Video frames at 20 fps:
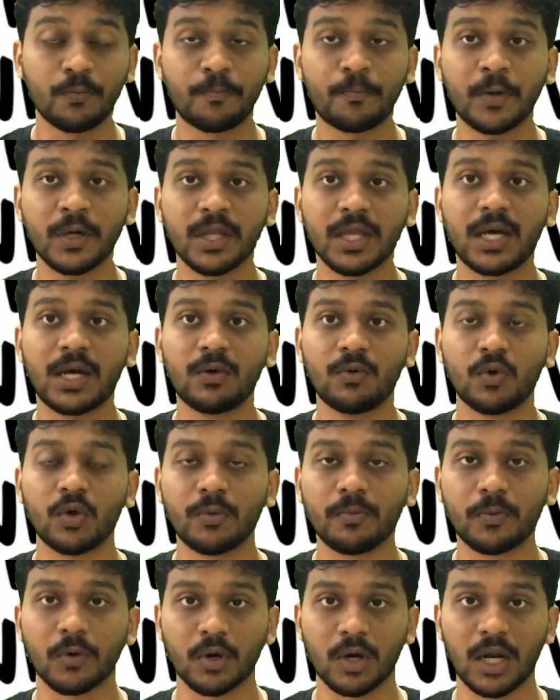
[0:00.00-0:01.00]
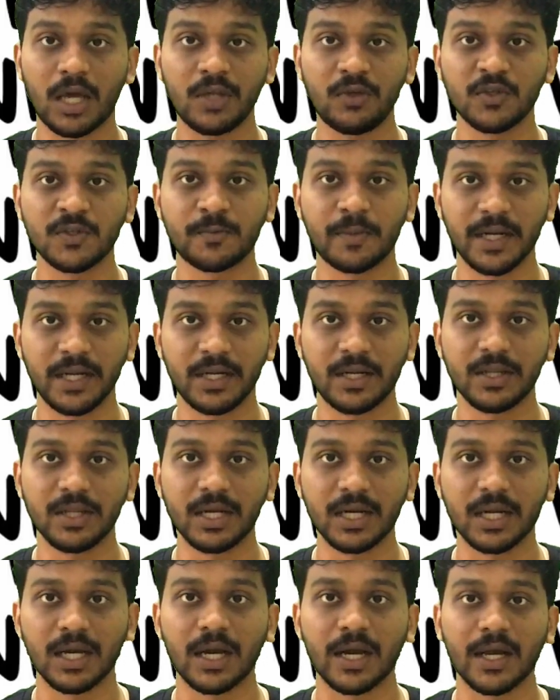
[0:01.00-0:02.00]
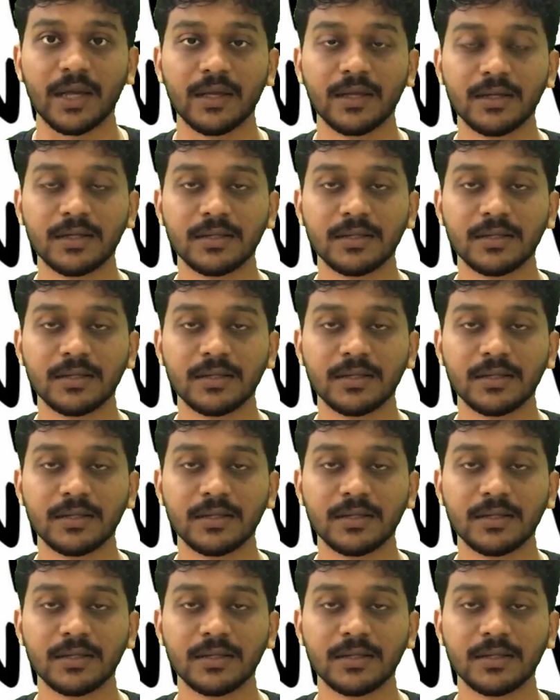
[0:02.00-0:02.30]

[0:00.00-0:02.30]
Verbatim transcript: உப்பை தான் ஒரு பொருளாக யூஸ் பண்ணிட்டு இருந்திருக்காங்க